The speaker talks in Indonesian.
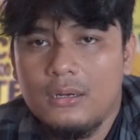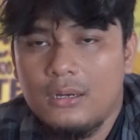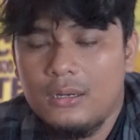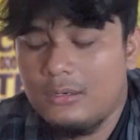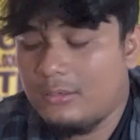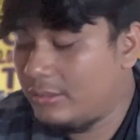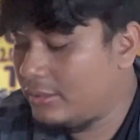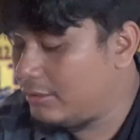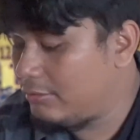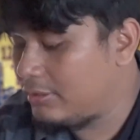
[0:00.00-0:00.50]

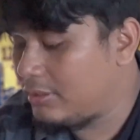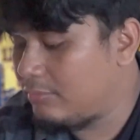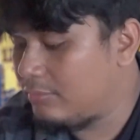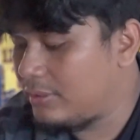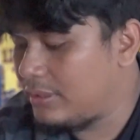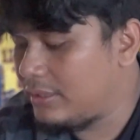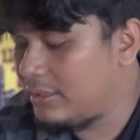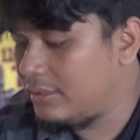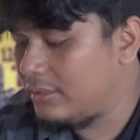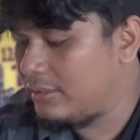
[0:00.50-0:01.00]
aduh ini udah
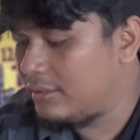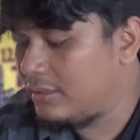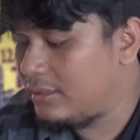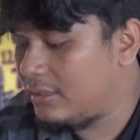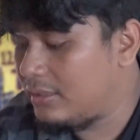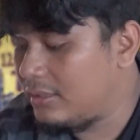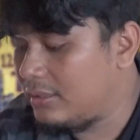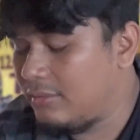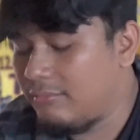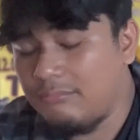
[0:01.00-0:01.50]
mulai
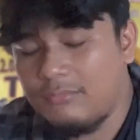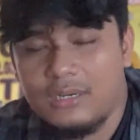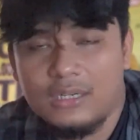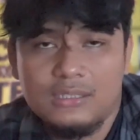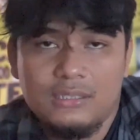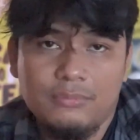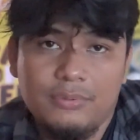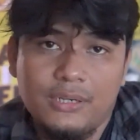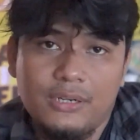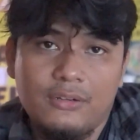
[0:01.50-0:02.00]
uh,
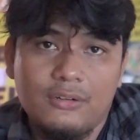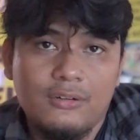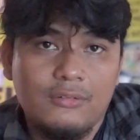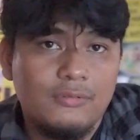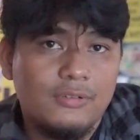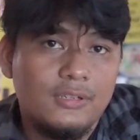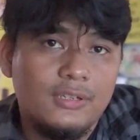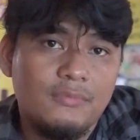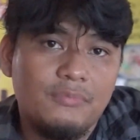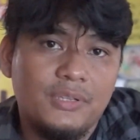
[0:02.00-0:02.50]
merasa
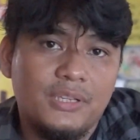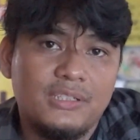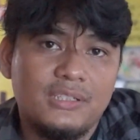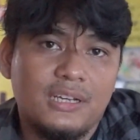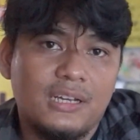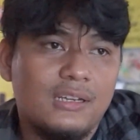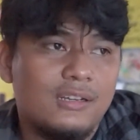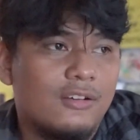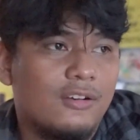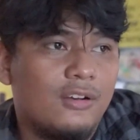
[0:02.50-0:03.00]
bego ini
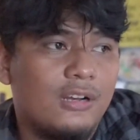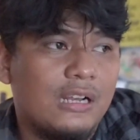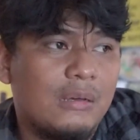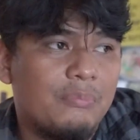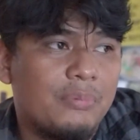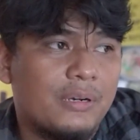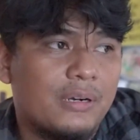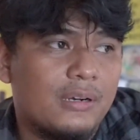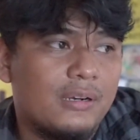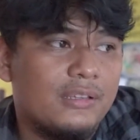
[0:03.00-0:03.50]
biasa kan kalau
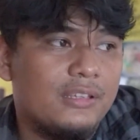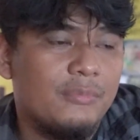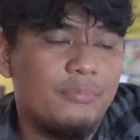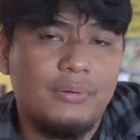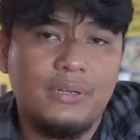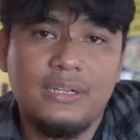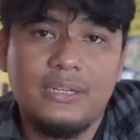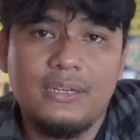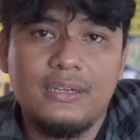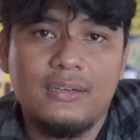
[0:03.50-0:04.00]
lapar
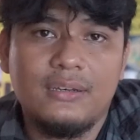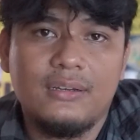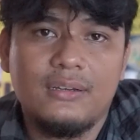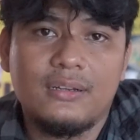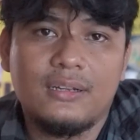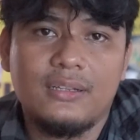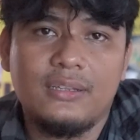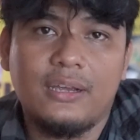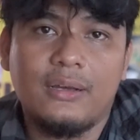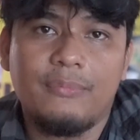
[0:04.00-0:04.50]
nyebelin
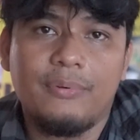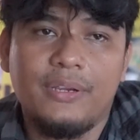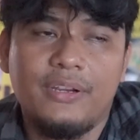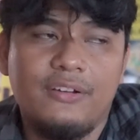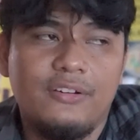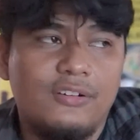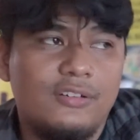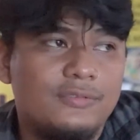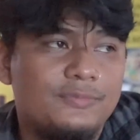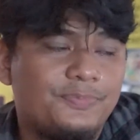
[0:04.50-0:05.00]
kenyang
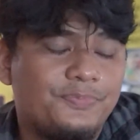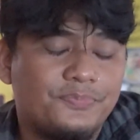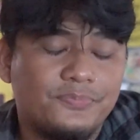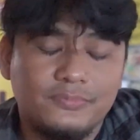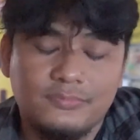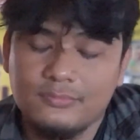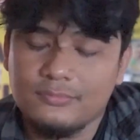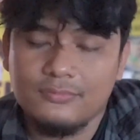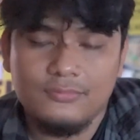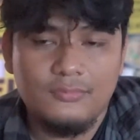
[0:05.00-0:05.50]
bego
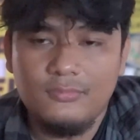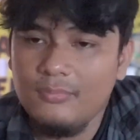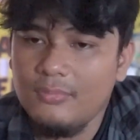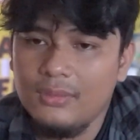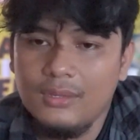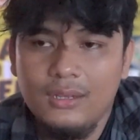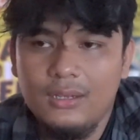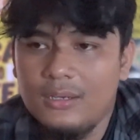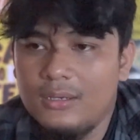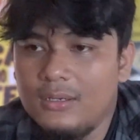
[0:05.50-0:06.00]

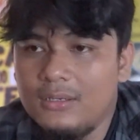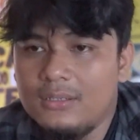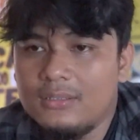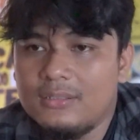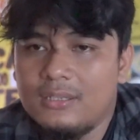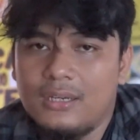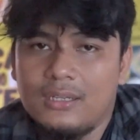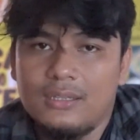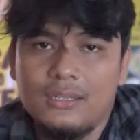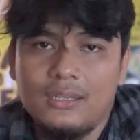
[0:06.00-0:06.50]

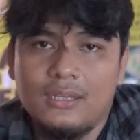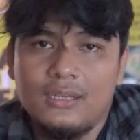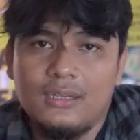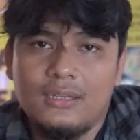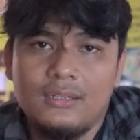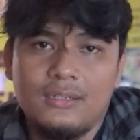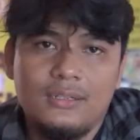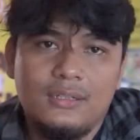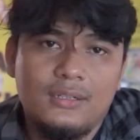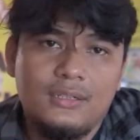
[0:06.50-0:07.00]
saatnya
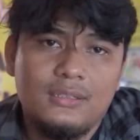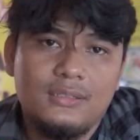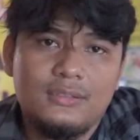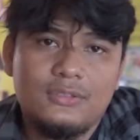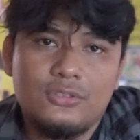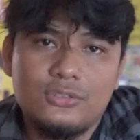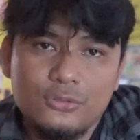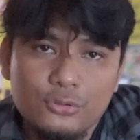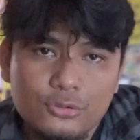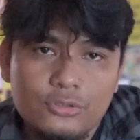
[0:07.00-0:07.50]

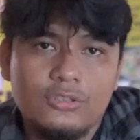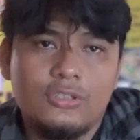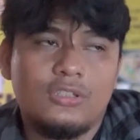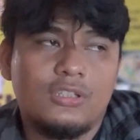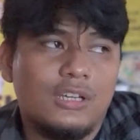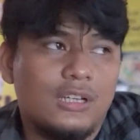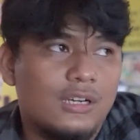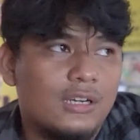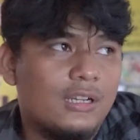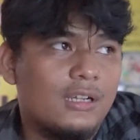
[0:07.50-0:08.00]

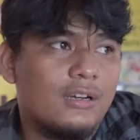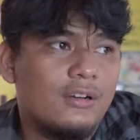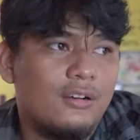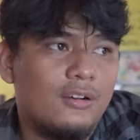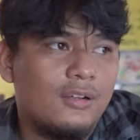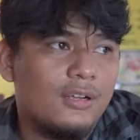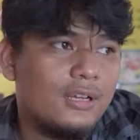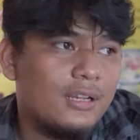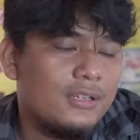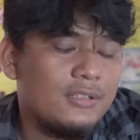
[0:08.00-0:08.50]
cus karena
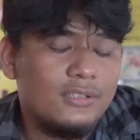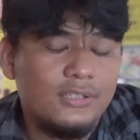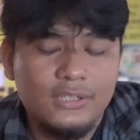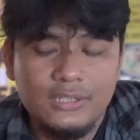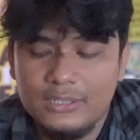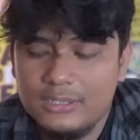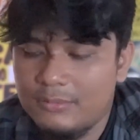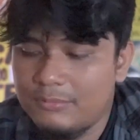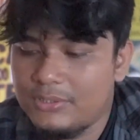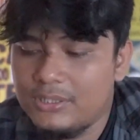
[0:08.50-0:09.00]
kalau enggak di
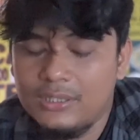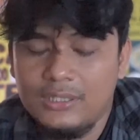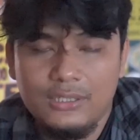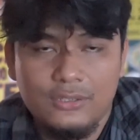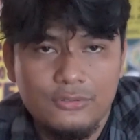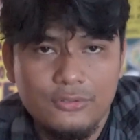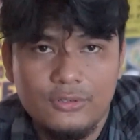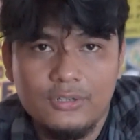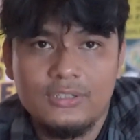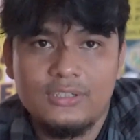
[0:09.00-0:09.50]
sini kita bisa
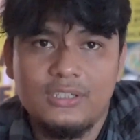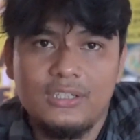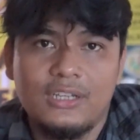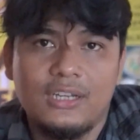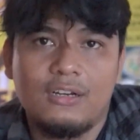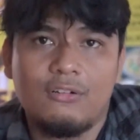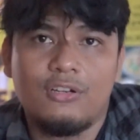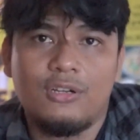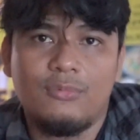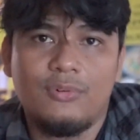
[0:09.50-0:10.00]
tidur di
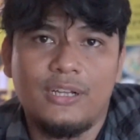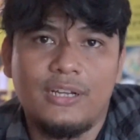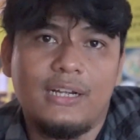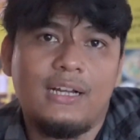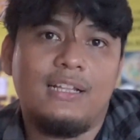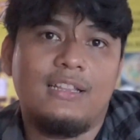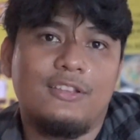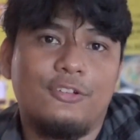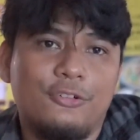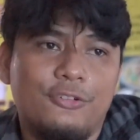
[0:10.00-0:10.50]
sini karena udah mulai
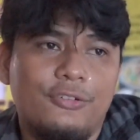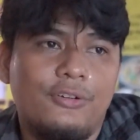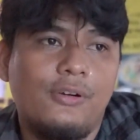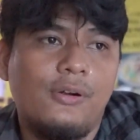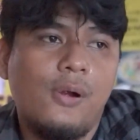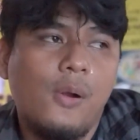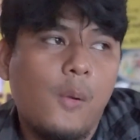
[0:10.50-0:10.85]
ngantuk